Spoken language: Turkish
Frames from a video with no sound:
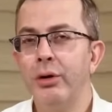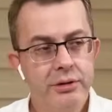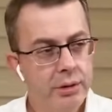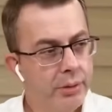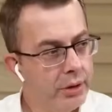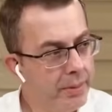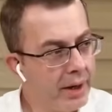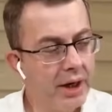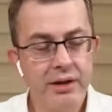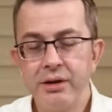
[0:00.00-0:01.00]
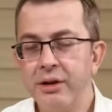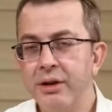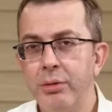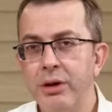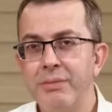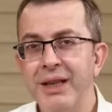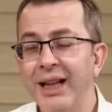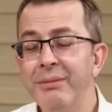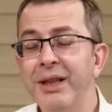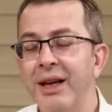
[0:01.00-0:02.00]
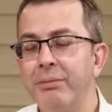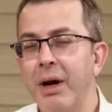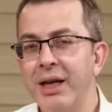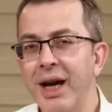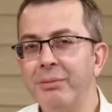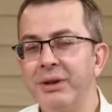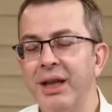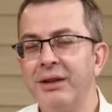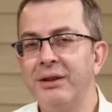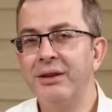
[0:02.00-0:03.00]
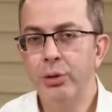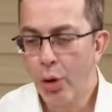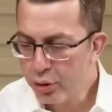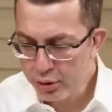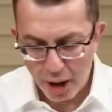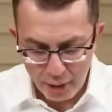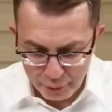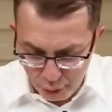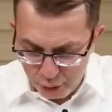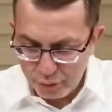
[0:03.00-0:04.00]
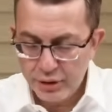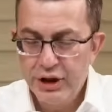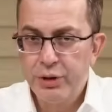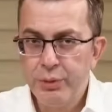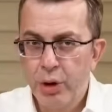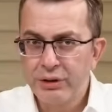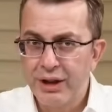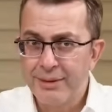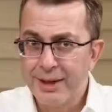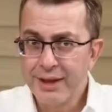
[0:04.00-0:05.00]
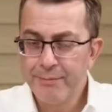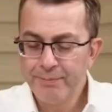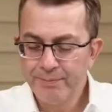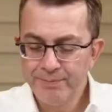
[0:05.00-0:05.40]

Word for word: Size böyle bakar. Adam deli mi der, manyak mı der? Yok ya yok, hiç mi yok ne demek?